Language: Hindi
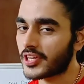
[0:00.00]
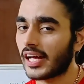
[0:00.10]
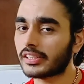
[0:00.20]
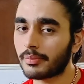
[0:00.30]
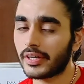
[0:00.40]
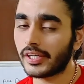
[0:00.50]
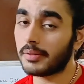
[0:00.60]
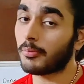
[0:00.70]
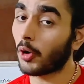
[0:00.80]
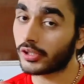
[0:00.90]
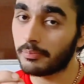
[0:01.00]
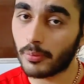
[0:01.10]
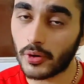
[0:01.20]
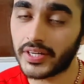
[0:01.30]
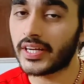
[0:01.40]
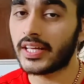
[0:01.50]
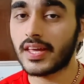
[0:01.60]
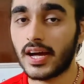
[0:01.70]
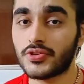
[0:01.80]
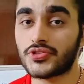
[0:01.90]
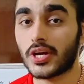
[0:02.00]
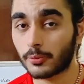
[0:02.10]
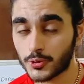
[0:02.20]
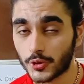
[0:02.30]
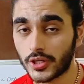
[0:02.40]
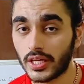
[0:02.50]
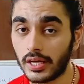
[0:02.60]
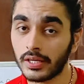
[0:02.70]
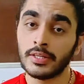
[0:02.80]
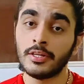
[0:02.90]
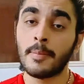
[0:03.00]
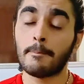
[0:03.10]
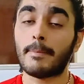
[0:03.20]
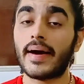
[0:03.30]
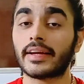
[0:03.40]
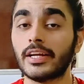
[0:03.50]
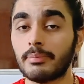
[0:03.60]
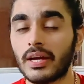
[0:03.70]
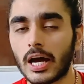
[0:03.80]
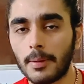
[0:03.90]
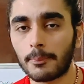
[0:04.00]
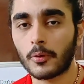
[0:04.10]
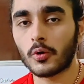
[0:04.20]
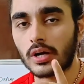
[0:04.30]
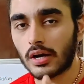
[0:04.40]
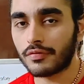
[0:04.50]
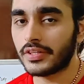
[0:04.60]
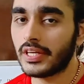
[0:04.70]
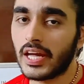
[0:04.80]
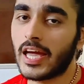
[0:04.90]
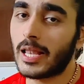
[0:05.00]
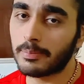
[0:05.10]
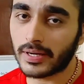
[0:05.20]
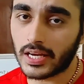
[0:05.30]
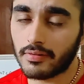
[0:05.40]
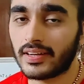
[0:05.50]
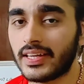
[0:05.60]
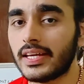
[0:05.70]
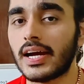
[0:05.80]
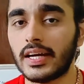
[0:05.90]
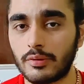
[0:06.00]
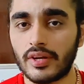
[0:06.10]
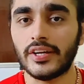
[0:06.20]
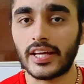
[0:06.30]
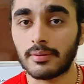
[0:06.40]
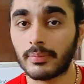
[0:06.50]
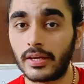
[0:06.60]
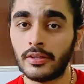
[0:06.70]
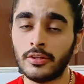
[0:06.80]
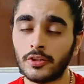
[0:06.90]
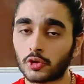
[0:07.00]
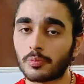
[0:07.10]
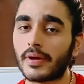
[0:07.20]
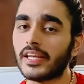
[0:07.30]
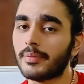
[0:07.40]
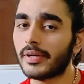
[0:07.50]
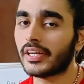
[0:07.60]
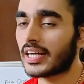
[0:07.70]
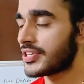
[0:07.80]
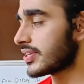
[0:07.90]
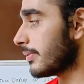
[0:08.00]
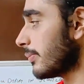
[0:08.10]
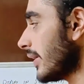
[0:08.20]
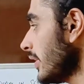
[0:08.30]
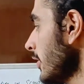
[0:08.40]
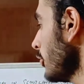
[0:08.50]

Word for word: सात अपडेट हैं बहुत इंपॉर्टेंट है ध्यान से आपको सुननी है मार्केट में आपको काफ़ी ये हेल्प करने वाली हैं आने वाले टाइम में तो पहली अपडेट कहाँ से मेरे भाई